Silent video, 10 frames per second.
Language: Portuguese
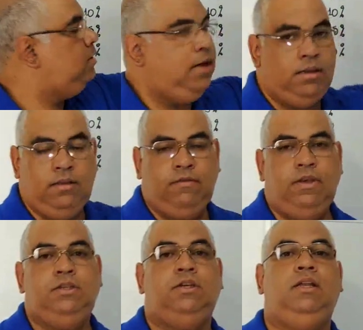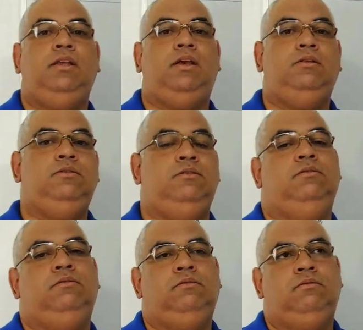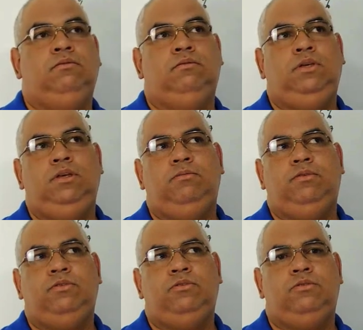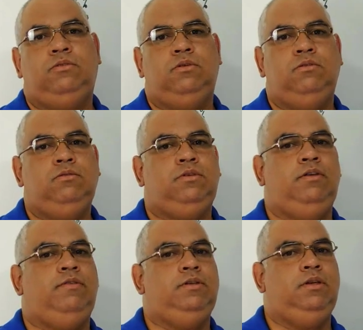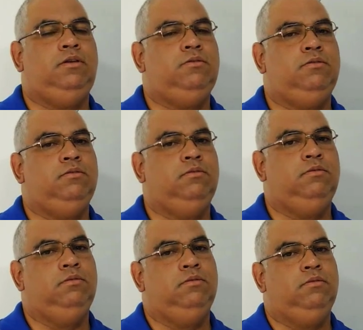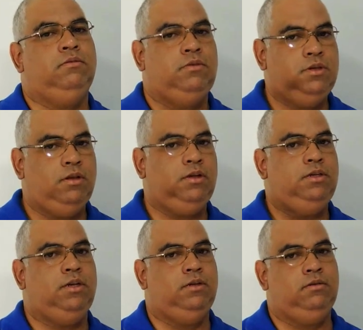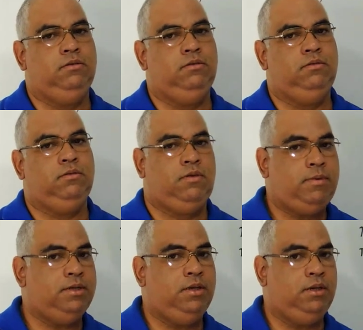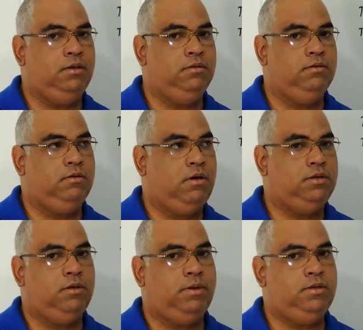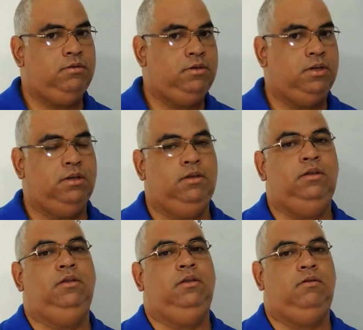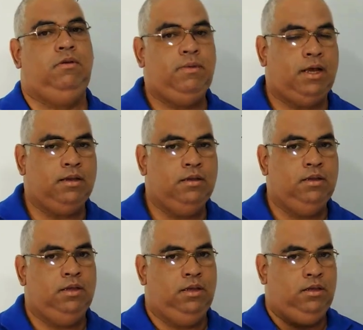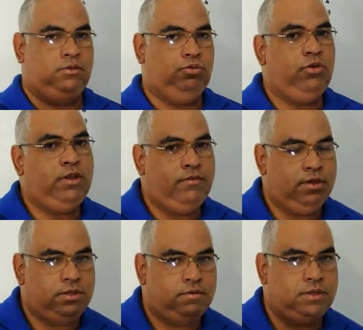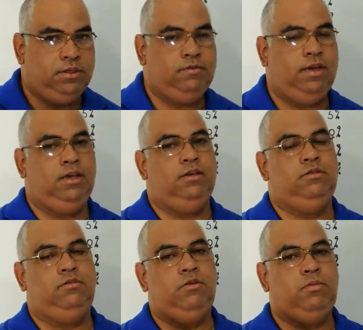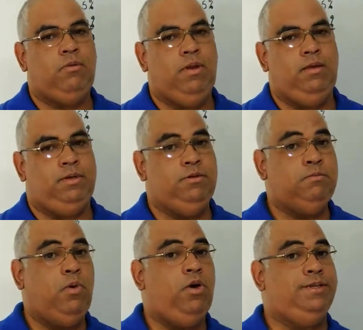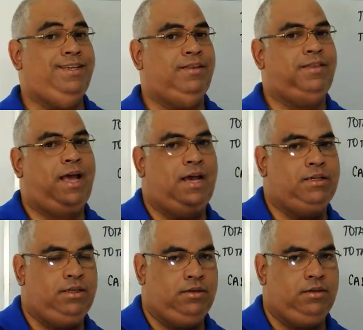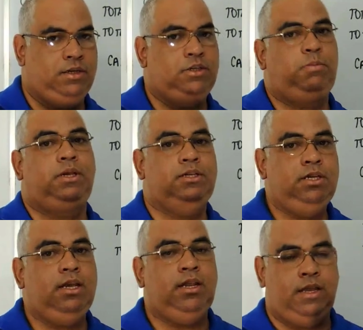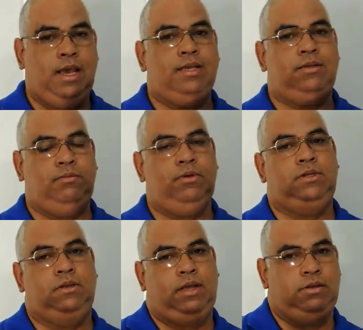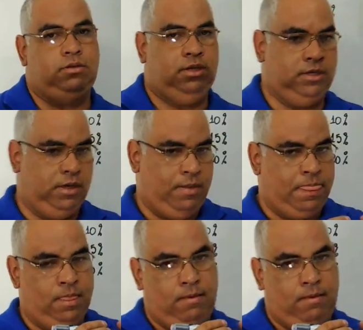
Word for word: 120 cadernos? E professor, eu não sei fazer isso. Vou te dar uma dica. Vai aparecer aqui. Ó, acho que apareceu, dica. Vamos lá. Toda vez que você tiver que resolver um problema de porcentagem e te pedirem essa porcentagem, ou seja,